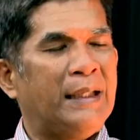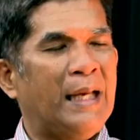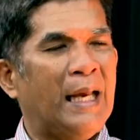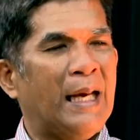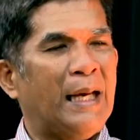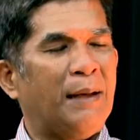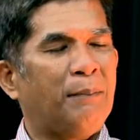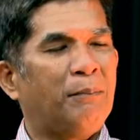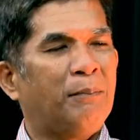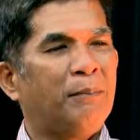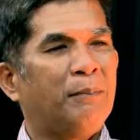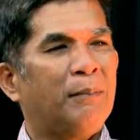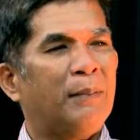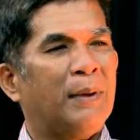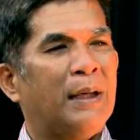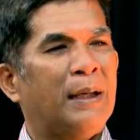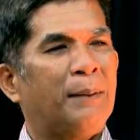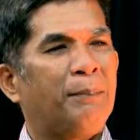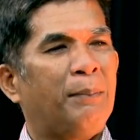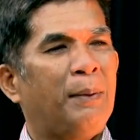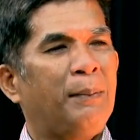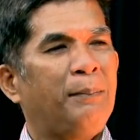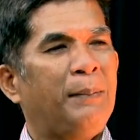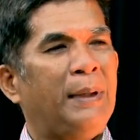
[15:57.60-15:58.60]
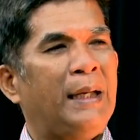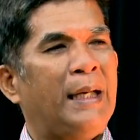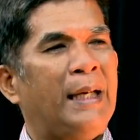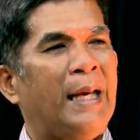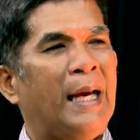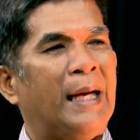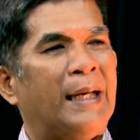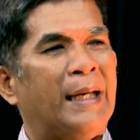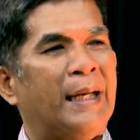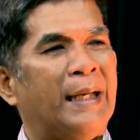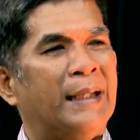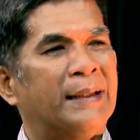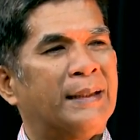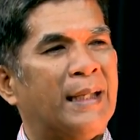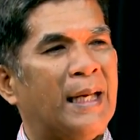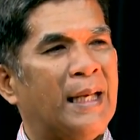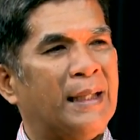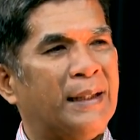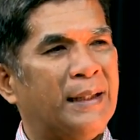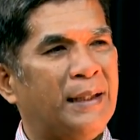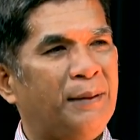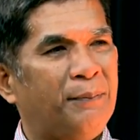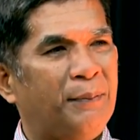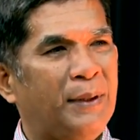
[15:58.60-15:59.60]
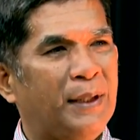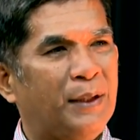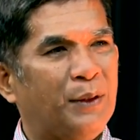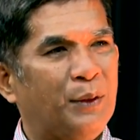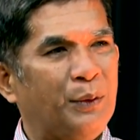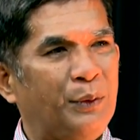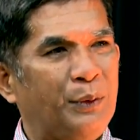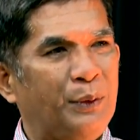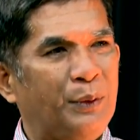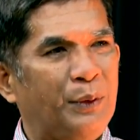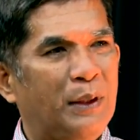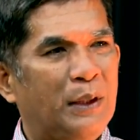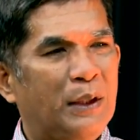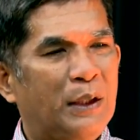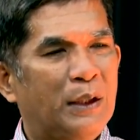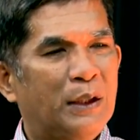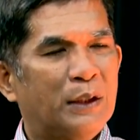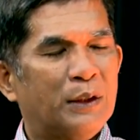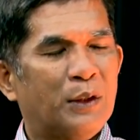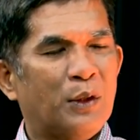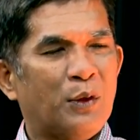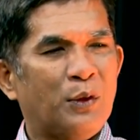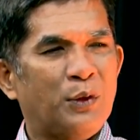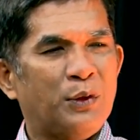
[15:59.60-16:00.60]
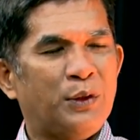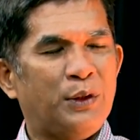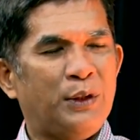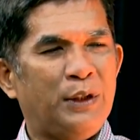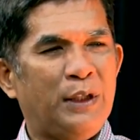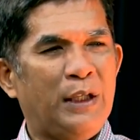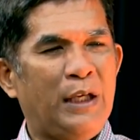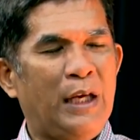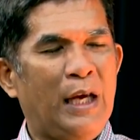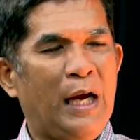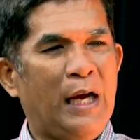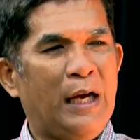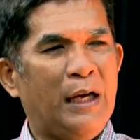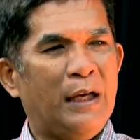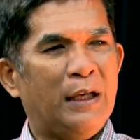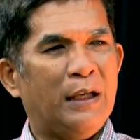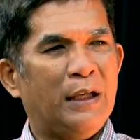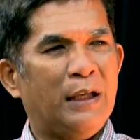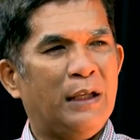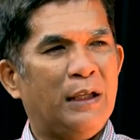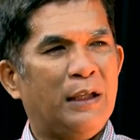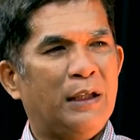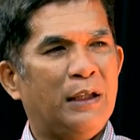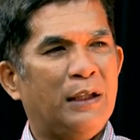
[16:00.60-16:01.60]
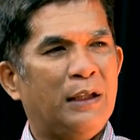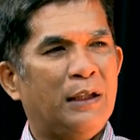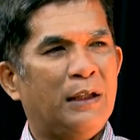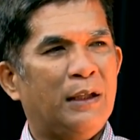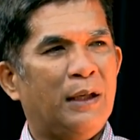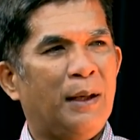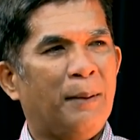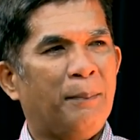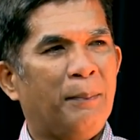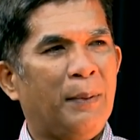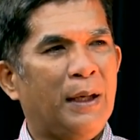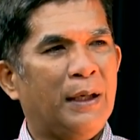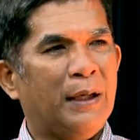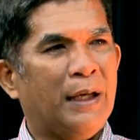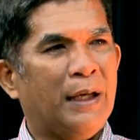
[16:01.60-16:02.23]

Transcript: dalam uh, pemilihan legislatif itu terus dia uh, apa